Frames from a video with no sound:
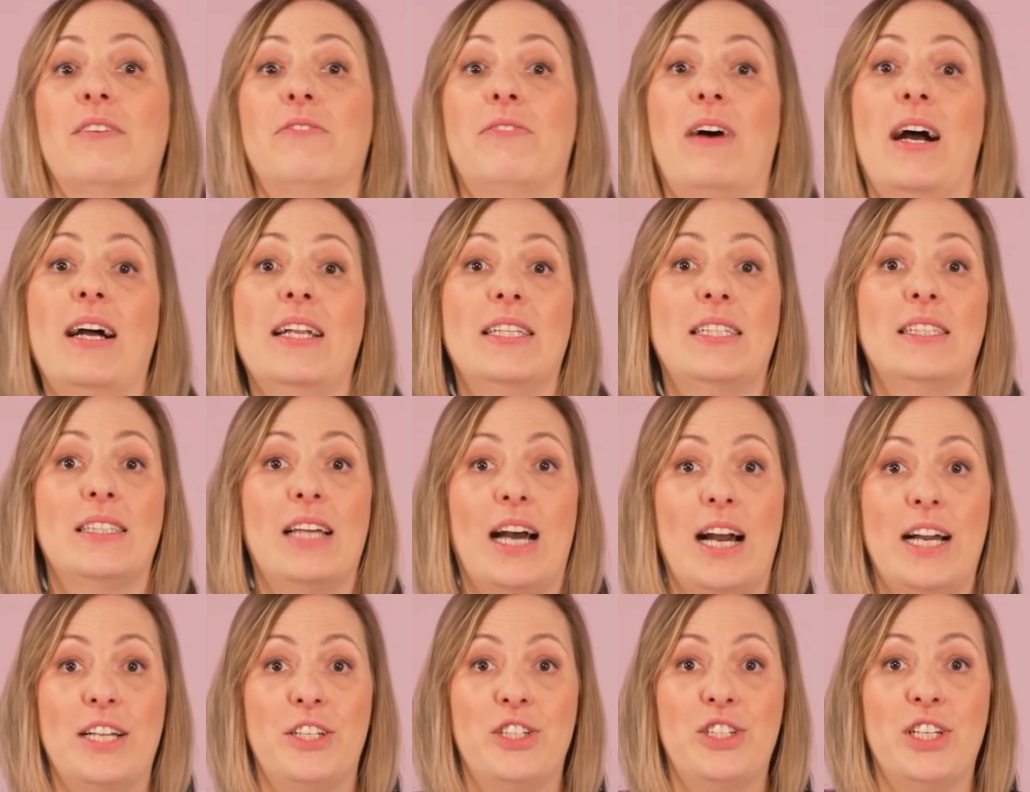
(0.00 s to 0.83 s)
fachlichen
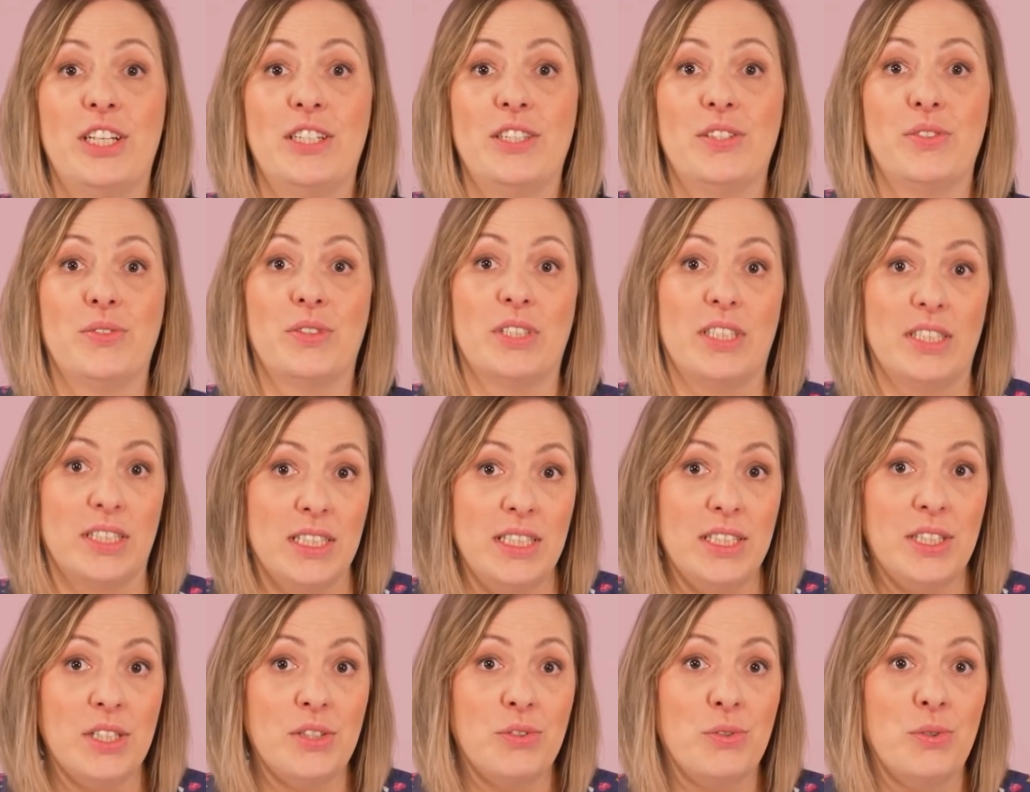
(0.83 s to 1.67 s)
Einschätzung des
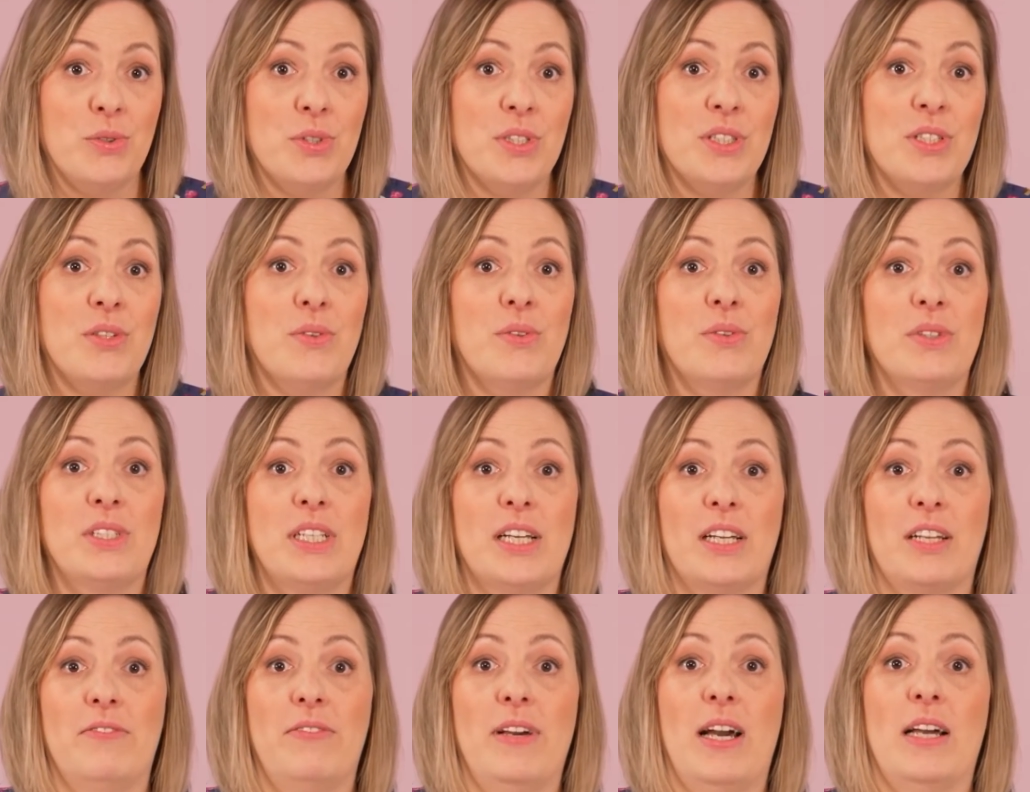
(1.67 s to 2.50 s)
Risikos und der
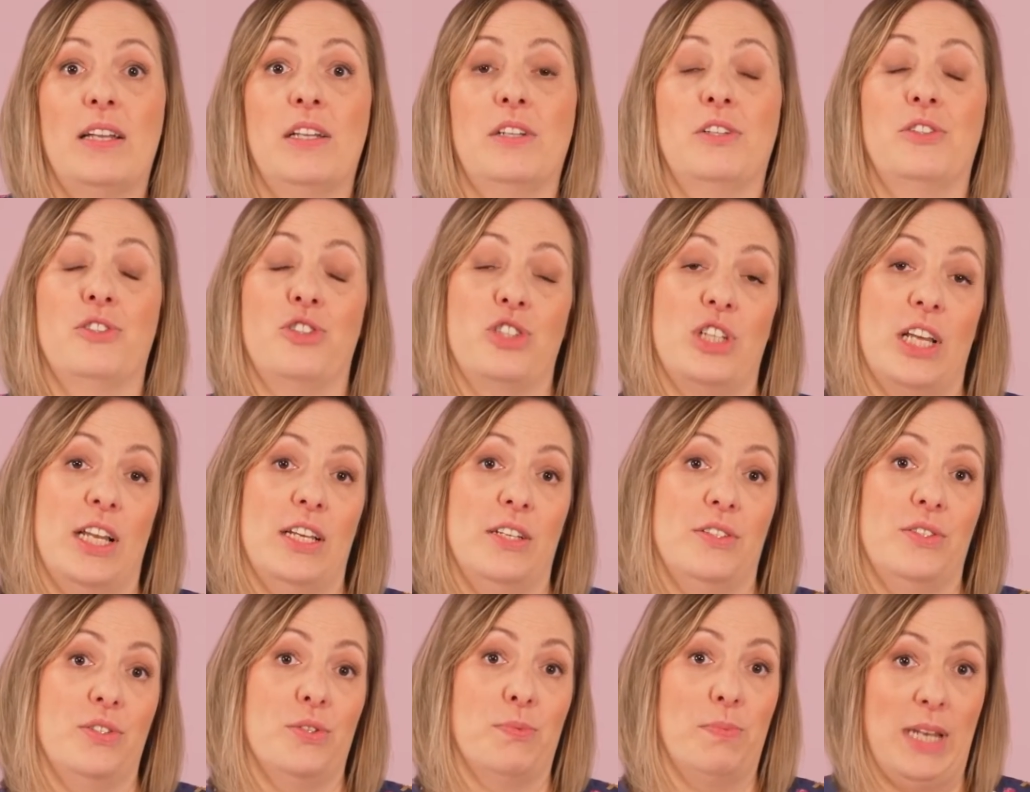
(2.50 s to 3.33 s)
gefährdeten
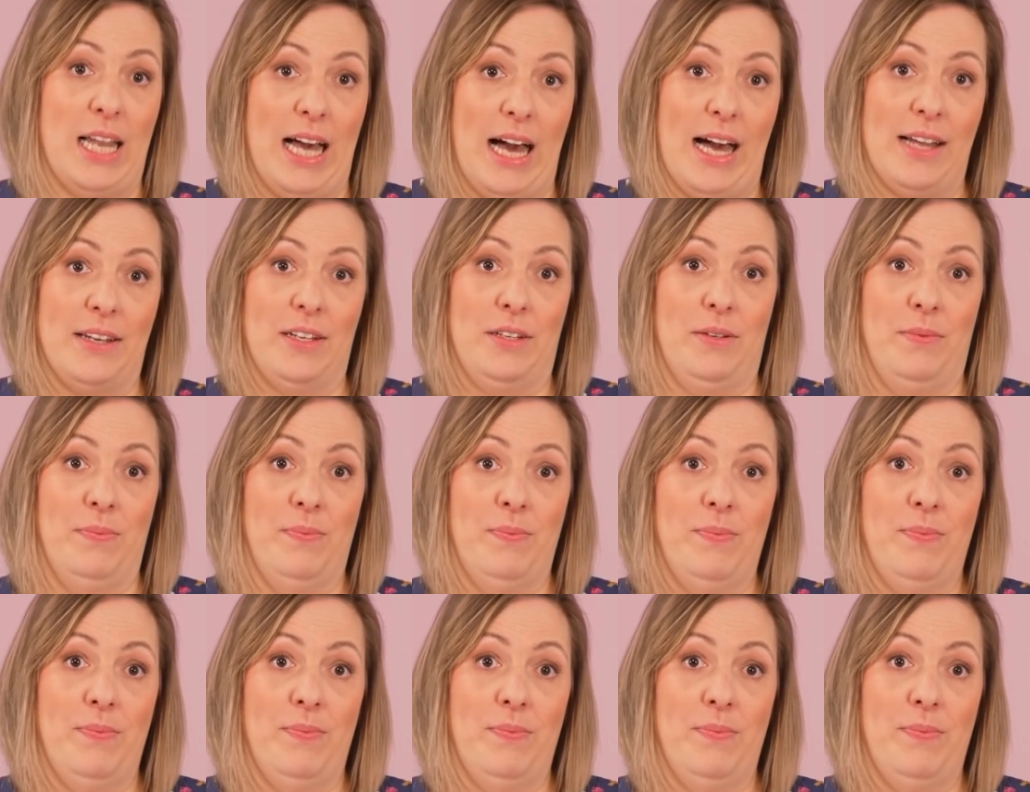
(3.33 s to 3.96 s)
Stelle zu planen.